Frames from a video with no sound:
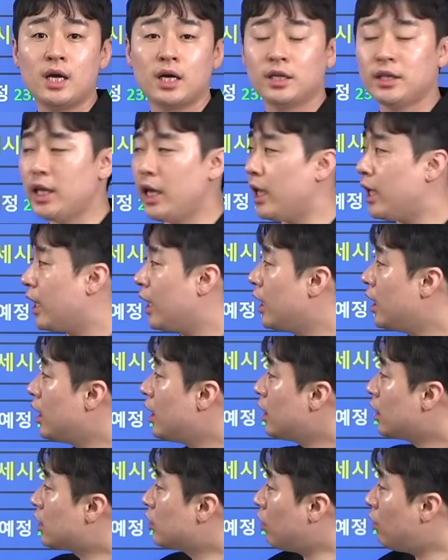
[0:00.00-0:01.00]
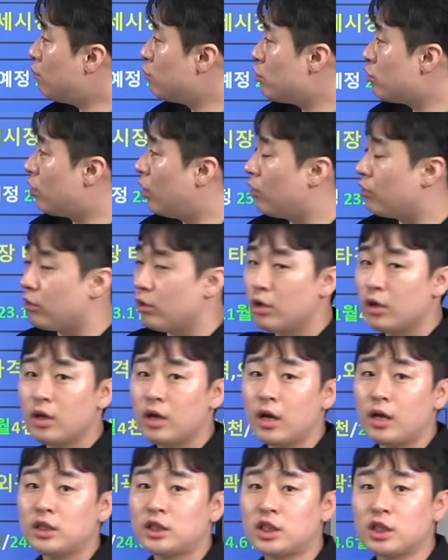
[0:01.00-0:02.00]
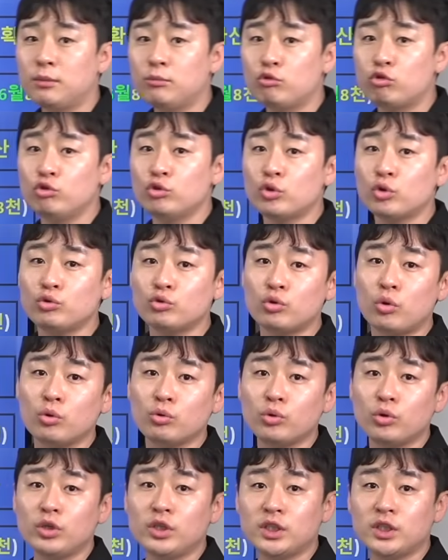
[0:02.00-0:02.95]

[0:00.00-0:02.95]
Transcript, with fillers: 근데 그런 물건 지금 둔촌주공도